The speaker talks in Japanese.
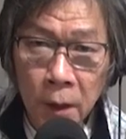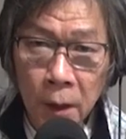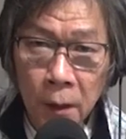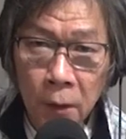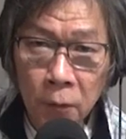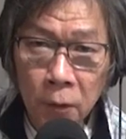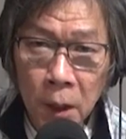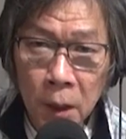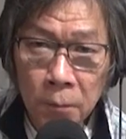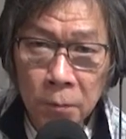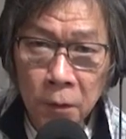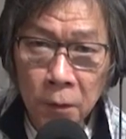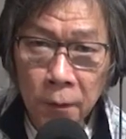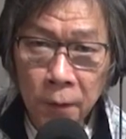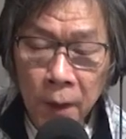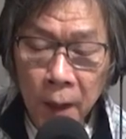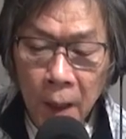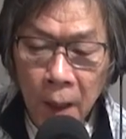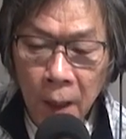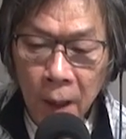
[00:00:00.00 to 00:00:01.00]
手親指の
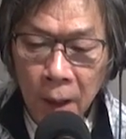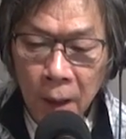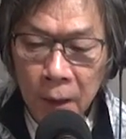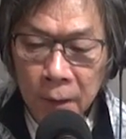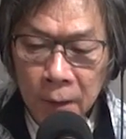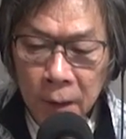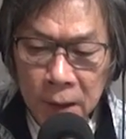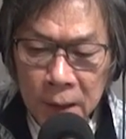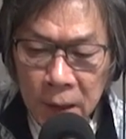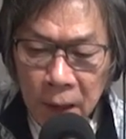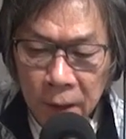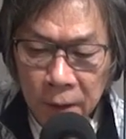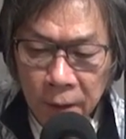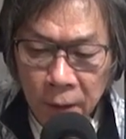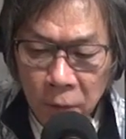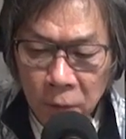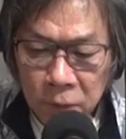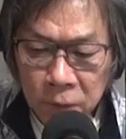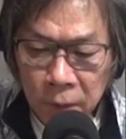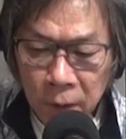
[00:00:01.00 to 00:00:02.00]
背か何かで
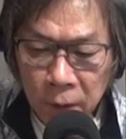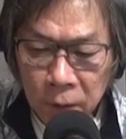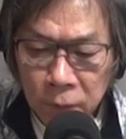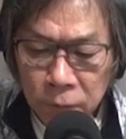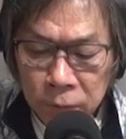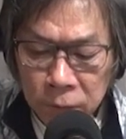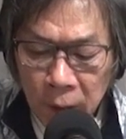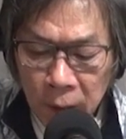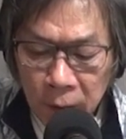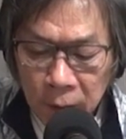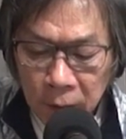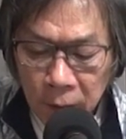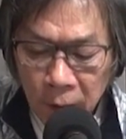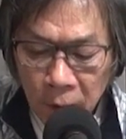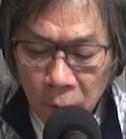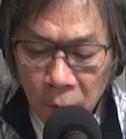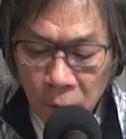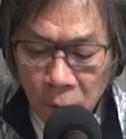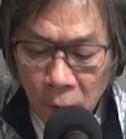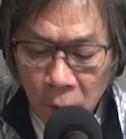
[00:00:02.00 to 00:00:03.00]
ろく弦に触れて、
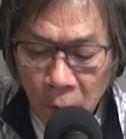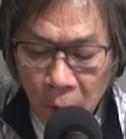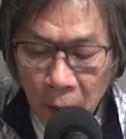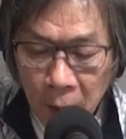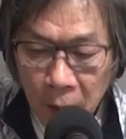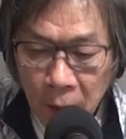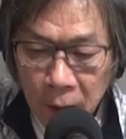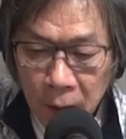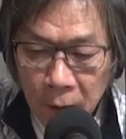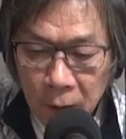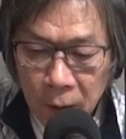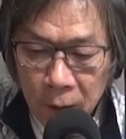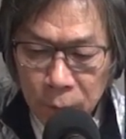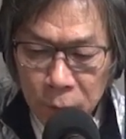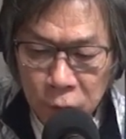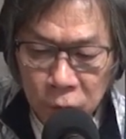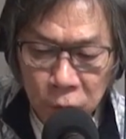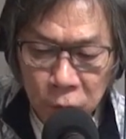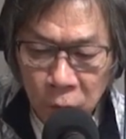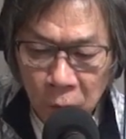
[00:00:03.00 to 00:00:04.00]
ここは
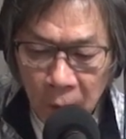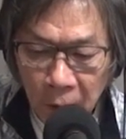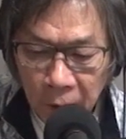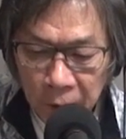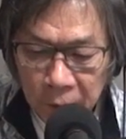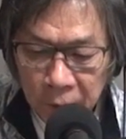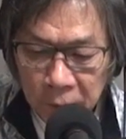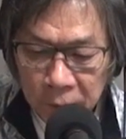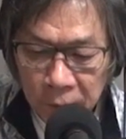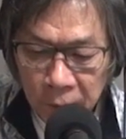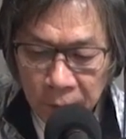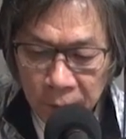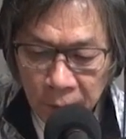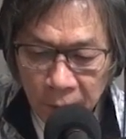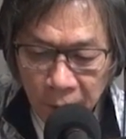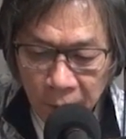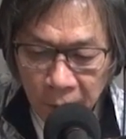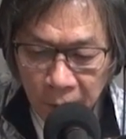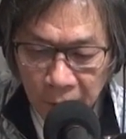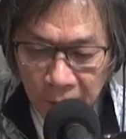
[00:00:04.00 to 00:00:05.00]
ミュートをかけてくださ
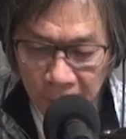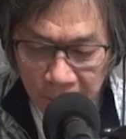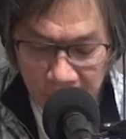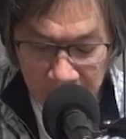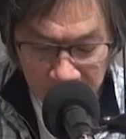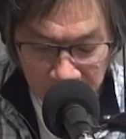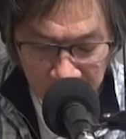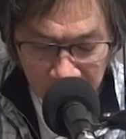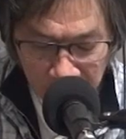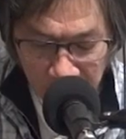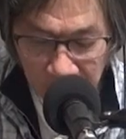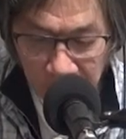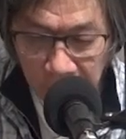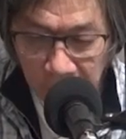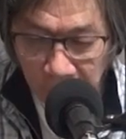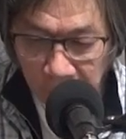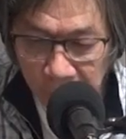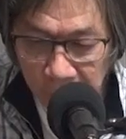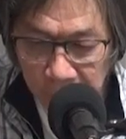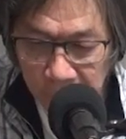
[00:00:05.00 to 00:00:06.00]
い。
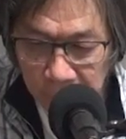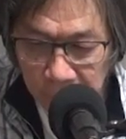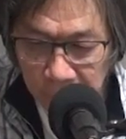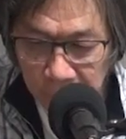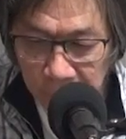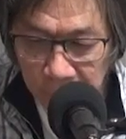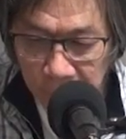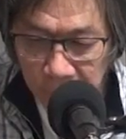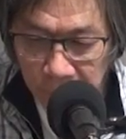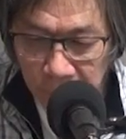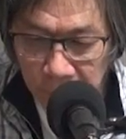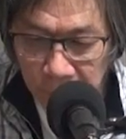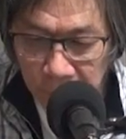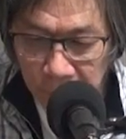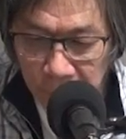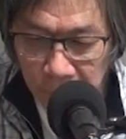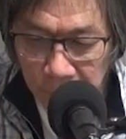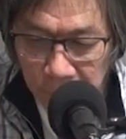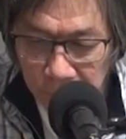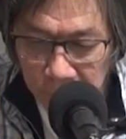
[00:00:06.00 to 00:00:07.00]

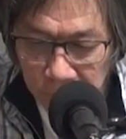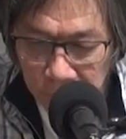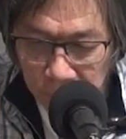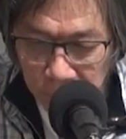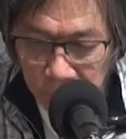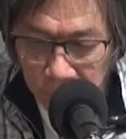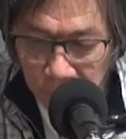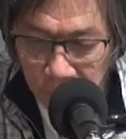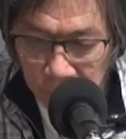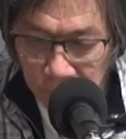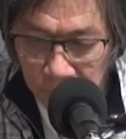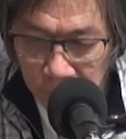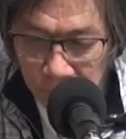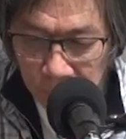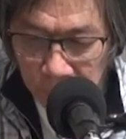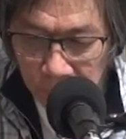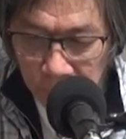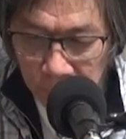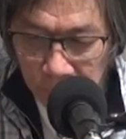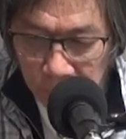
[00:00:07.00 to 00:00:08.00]

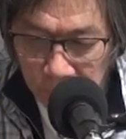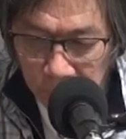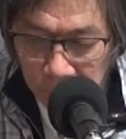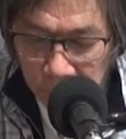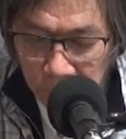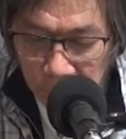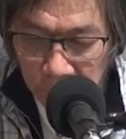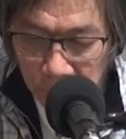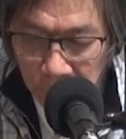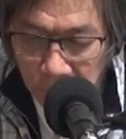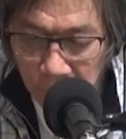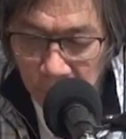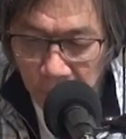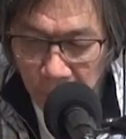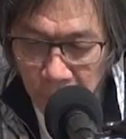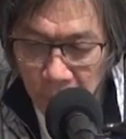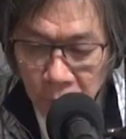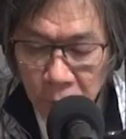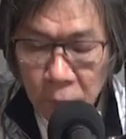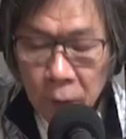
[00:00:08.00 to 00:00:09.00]

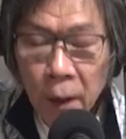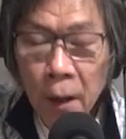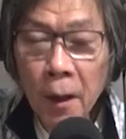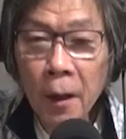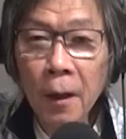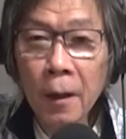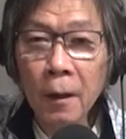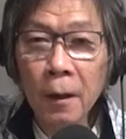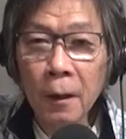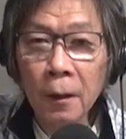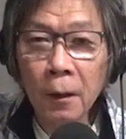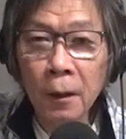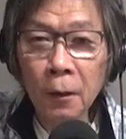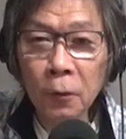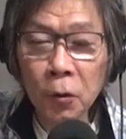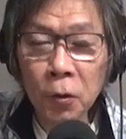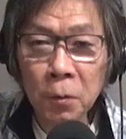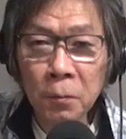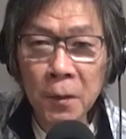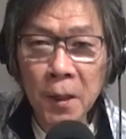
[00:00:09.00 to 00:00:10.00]
えー、ここで、えー、
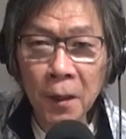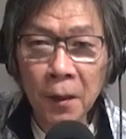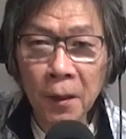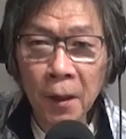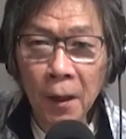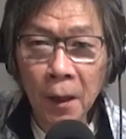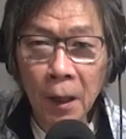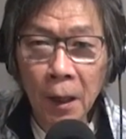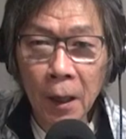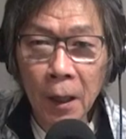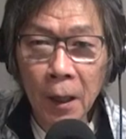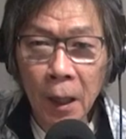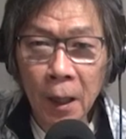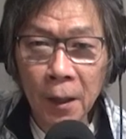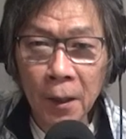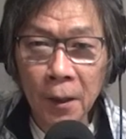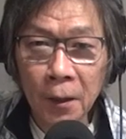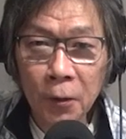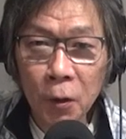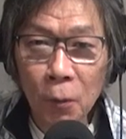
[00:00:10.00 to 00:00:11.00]
小指だけがやは
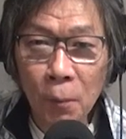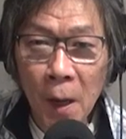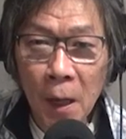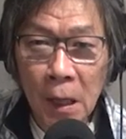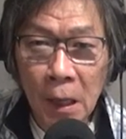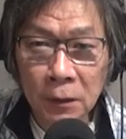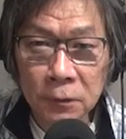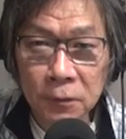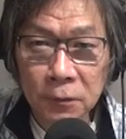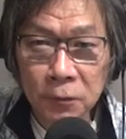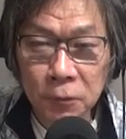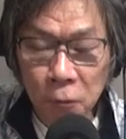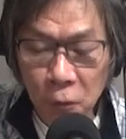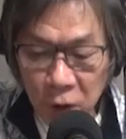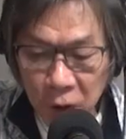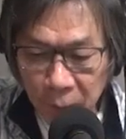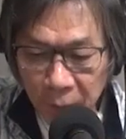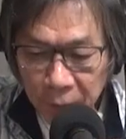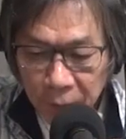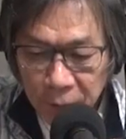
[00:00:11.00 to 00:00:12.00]
り細かく動
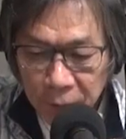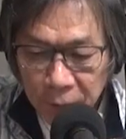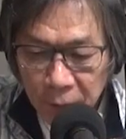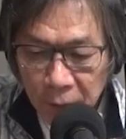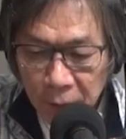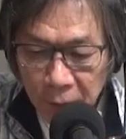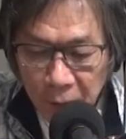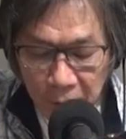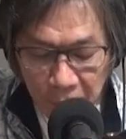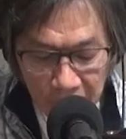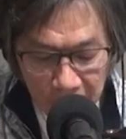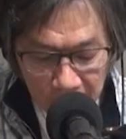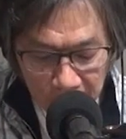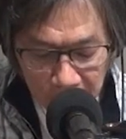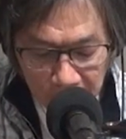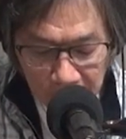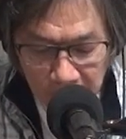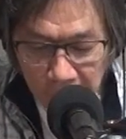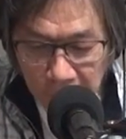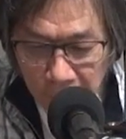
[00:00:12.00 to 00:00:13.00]
きます。
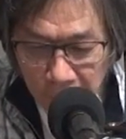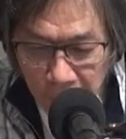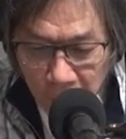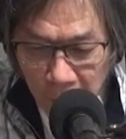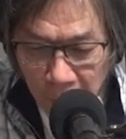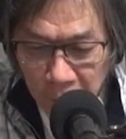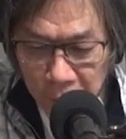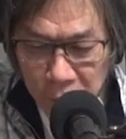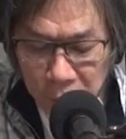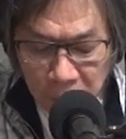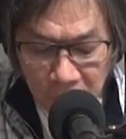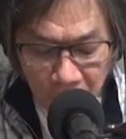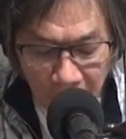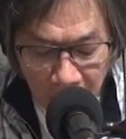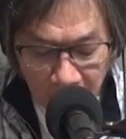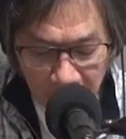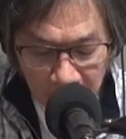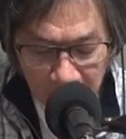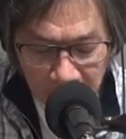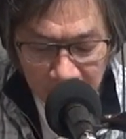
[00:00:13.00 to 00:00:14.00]
えー、他の指
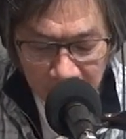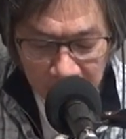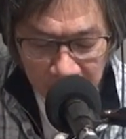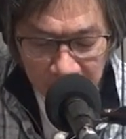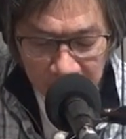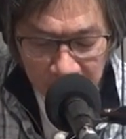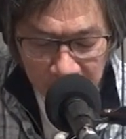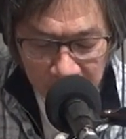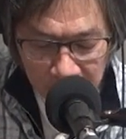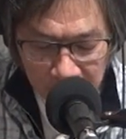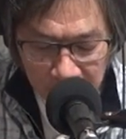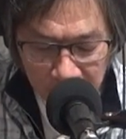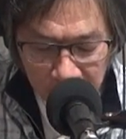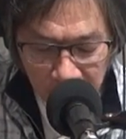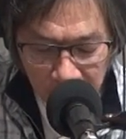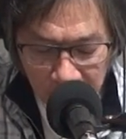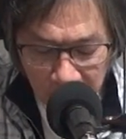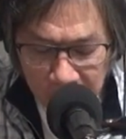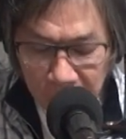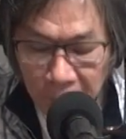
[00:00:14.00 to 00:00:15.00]
はあ
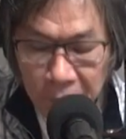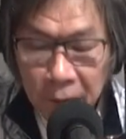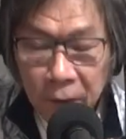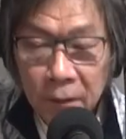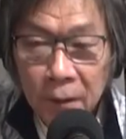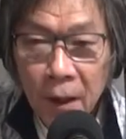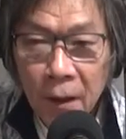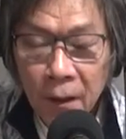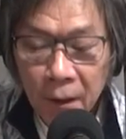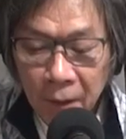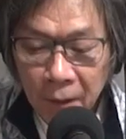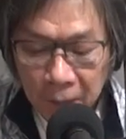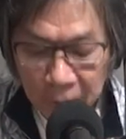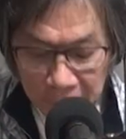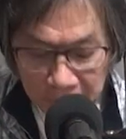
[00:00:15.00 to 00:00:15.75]
変わりませんね。